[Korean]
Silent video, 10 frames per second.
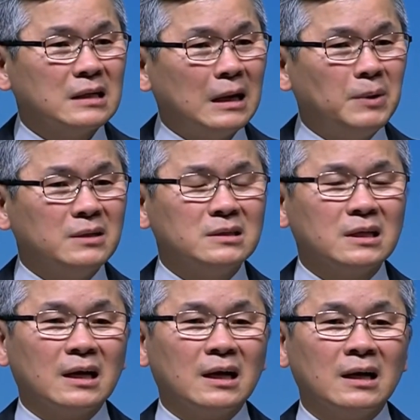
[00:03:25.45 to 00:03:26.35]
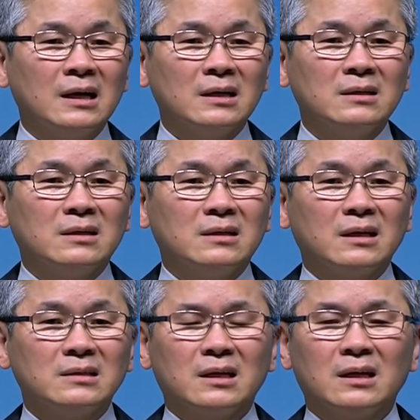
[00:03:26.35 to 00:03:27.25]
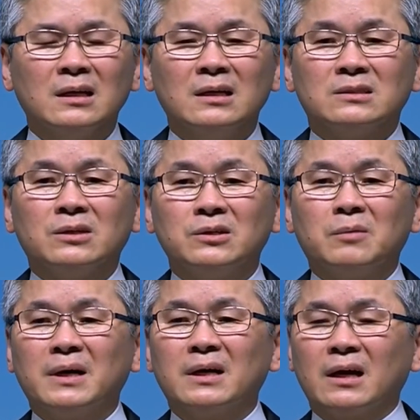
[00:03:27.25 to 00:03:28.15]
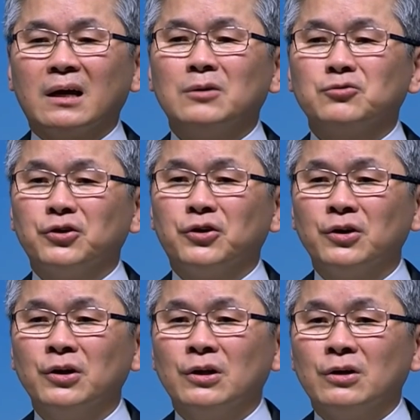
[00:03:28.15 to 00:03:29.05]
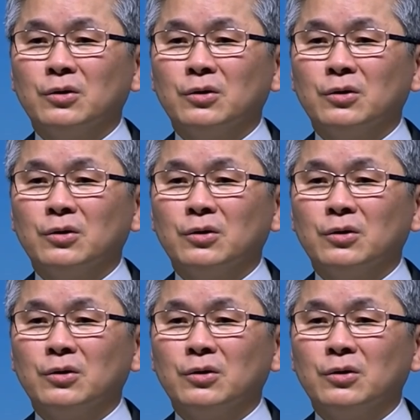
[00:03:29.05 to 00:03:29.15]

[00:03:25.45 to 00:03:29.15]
4만 원인가? 그렇게 이제 저렴하게 하고요.